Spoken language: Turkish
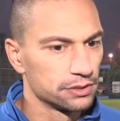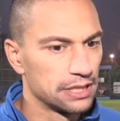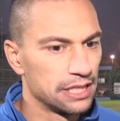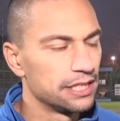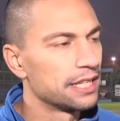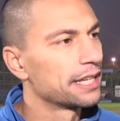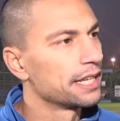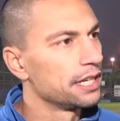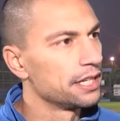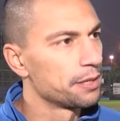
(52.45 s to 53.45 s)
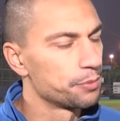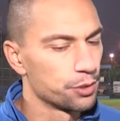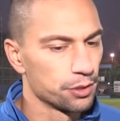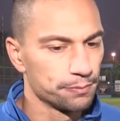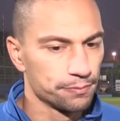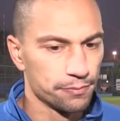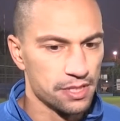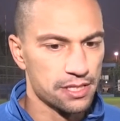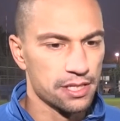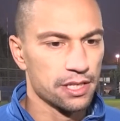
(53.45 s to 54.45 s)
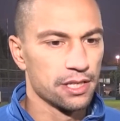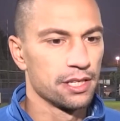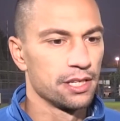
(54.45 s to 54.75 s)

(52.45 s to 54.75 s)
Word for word: elinden geleni yapıyor. Biz de